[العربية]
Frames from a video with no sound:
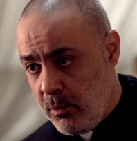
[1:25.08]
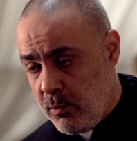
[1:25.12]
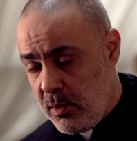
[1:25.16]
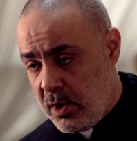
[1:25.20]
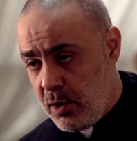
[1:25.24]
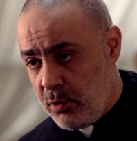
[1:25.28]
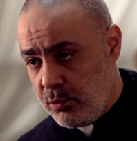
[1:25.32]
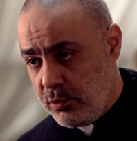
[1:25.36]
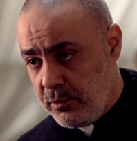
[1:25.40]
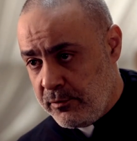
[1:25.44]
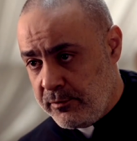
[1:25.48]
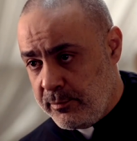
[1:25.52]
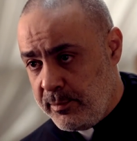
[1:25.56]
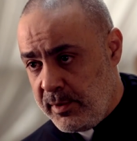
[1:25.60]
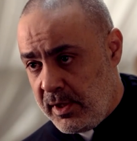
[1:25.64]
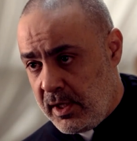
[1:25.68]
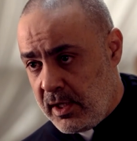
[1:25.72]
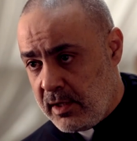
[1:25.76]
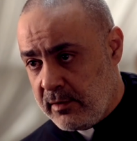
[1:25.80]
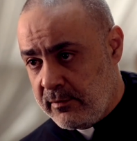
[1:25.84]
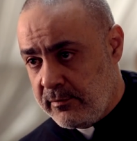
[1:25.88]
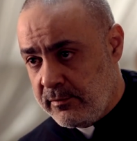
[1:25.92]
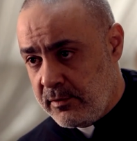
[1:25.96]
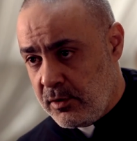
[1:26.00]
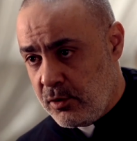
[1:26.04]
وهون
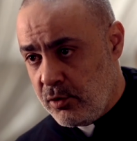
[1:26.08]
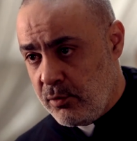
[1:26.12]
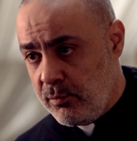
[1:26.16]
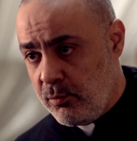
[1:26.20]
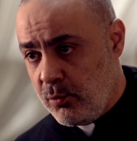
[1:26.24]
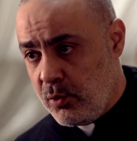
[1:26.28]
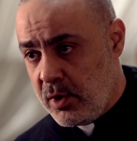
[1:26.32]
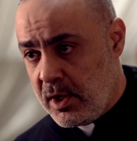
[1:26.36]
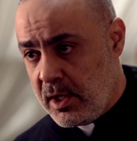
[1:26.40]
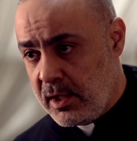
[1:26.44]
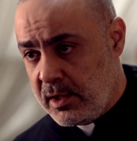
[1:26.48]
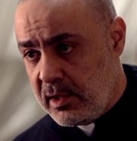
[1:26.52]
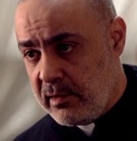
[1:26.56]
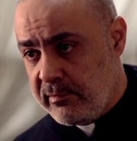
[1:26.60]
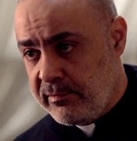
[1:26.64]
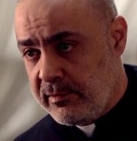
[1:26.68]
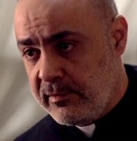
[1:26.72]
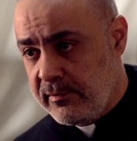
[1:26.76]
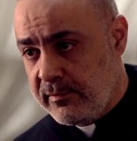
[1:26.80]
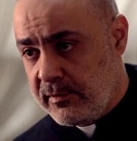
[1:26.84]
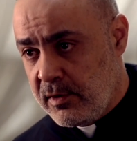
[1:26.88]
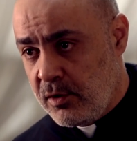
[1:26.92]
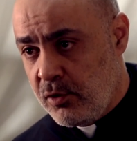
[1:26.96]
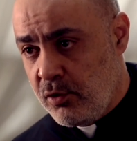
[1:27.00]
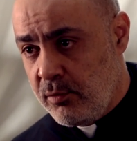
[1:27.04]
يصبح الصوم وهدف
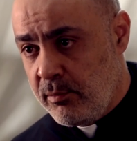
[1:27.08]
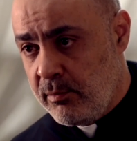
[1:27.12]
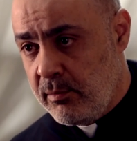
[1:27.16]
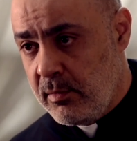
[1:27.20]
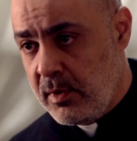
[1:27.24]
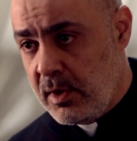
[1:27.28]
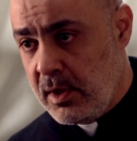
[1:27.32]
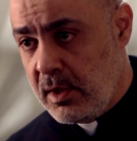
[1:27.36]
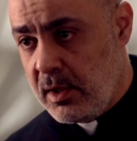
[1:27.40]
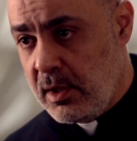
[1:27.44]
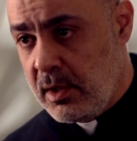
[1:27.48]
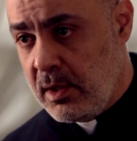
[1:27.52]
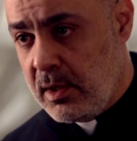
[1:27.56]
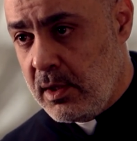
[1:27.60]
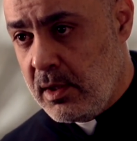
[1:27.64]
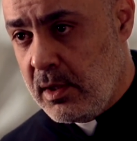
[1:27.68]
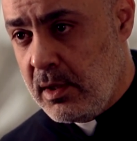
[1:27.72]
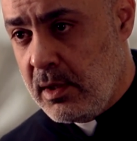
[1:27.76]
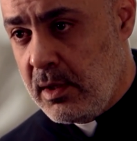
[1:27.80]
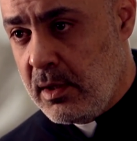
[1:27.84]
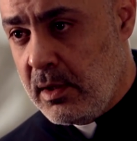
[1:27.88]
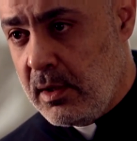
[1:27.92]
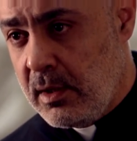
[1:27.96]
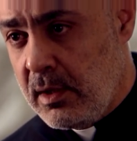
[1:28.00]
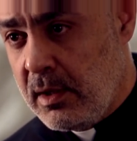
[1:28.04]
الصوم
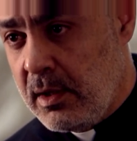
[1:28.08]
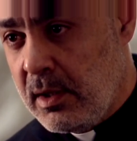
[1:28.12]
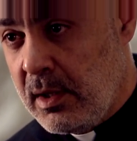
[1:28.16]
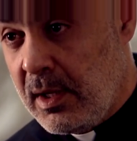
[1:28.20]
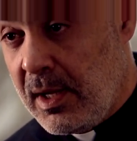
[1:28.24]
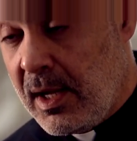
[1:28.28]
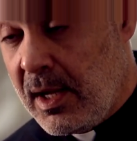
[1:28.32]
آه،